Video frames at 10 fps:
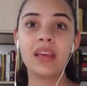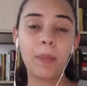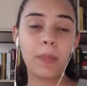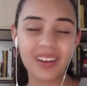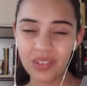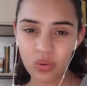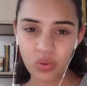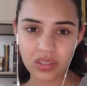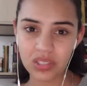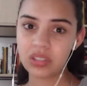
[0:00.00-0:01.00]
e aplicando
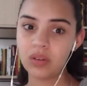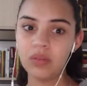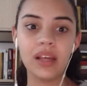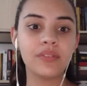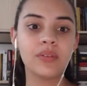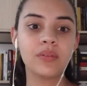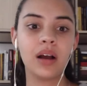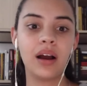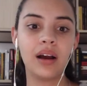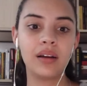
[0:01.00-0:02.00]
coisas que não levam
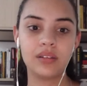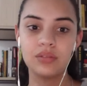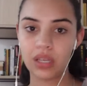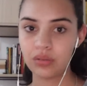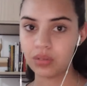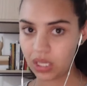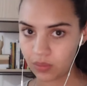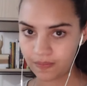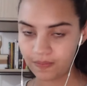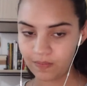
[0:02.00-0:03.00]
a resultado
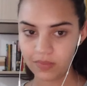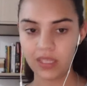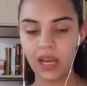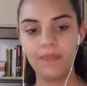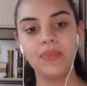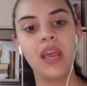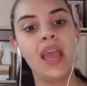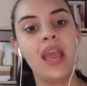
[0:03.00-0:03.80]
nenhum, tá?